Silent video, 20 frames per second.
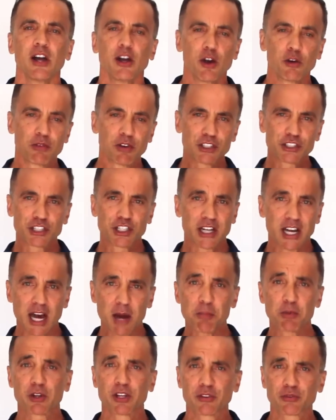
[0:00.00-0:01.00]
Eu vou
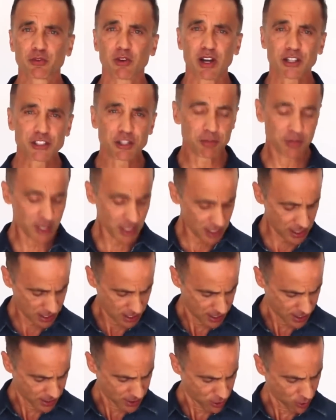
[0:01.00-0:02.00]
tirar, porque sorte minha,
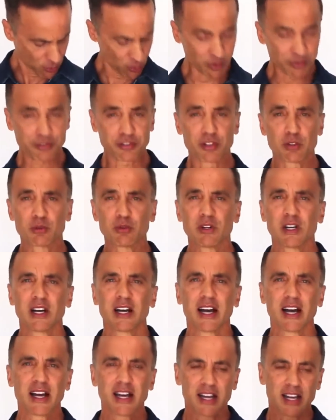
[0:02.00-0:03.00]
eu consigo
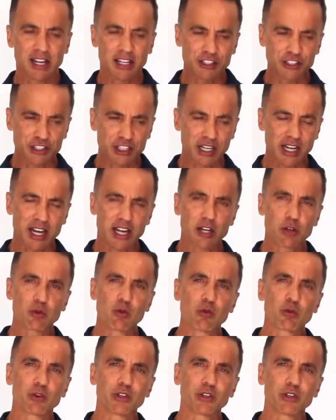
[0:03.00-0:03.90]
é, tirar ele com